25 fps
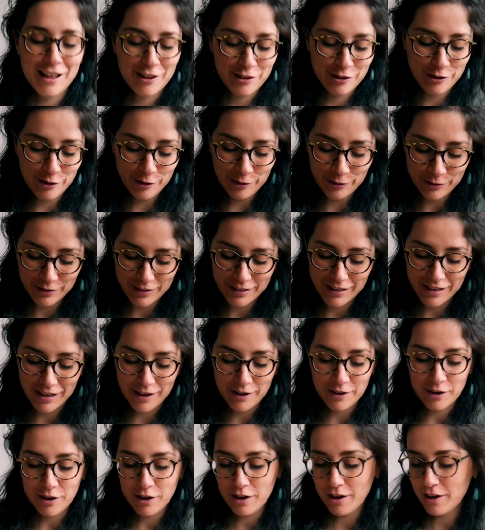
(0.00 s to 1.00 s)
donc, euh,
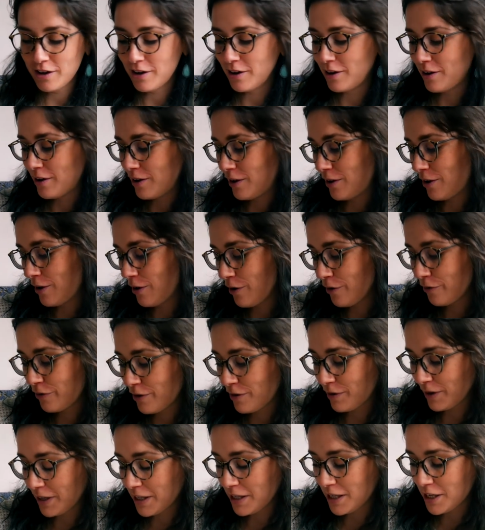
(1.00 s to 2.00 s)
en
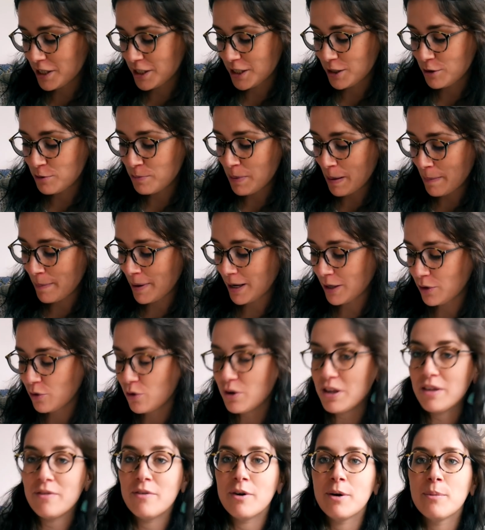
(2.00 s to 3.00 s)
février, j'ai lu pas mal
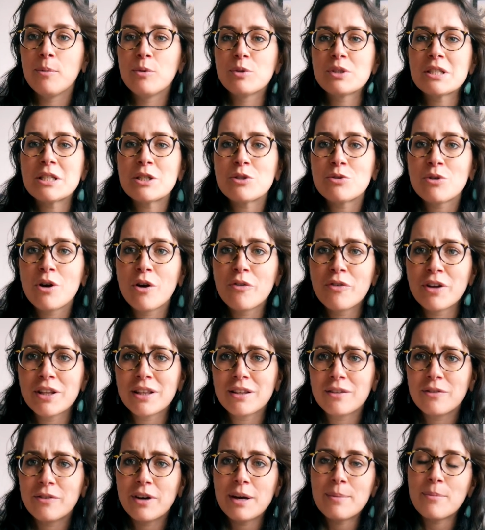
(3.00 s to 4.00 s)
de livres. Bon, si je suis en fait
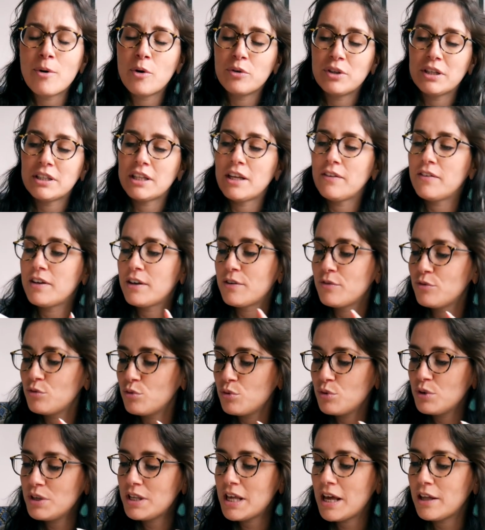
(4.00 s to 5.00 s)
vraiment honnête avec
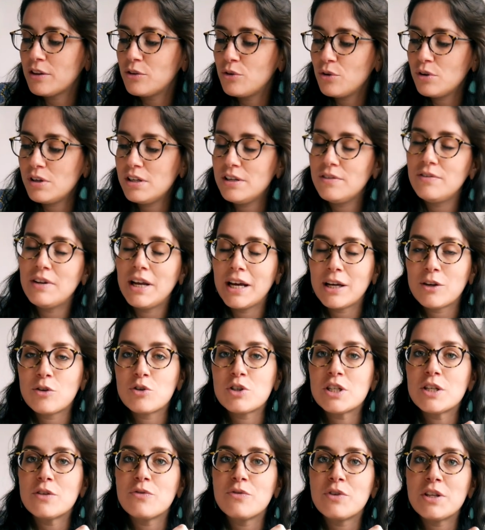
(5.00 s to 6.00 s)
vous, il y a deux livres là
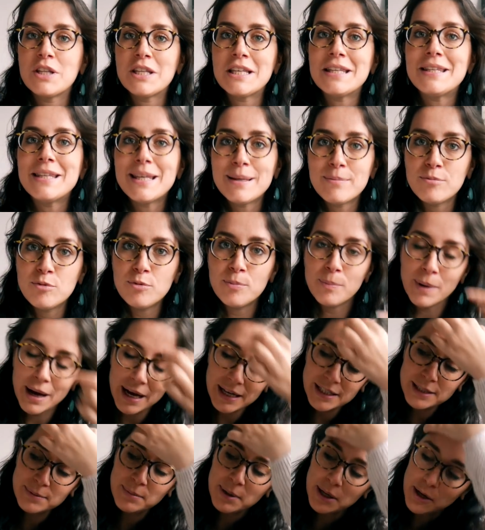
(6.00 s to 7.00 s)
que j'ai fini début
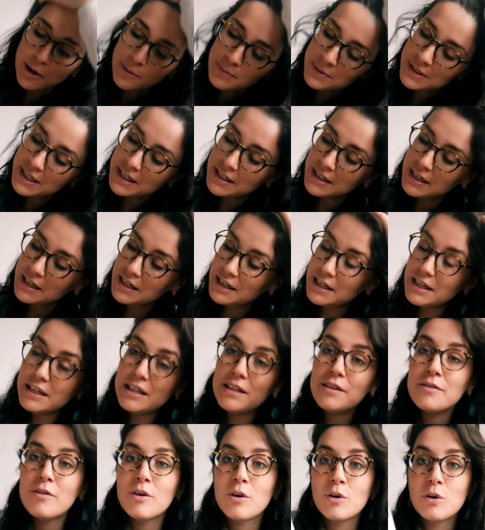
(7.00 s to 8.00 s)
mars, mais comme c'était les
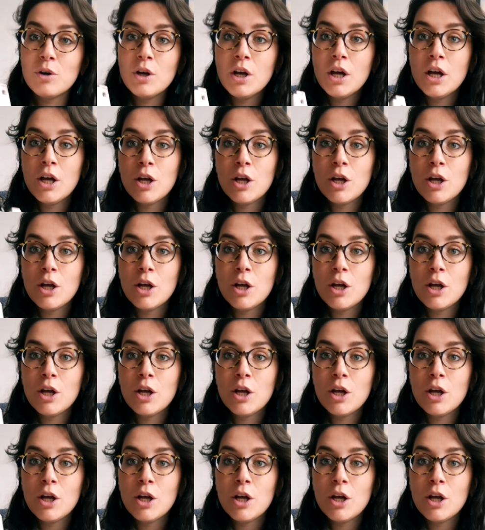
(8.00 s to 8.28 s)
livres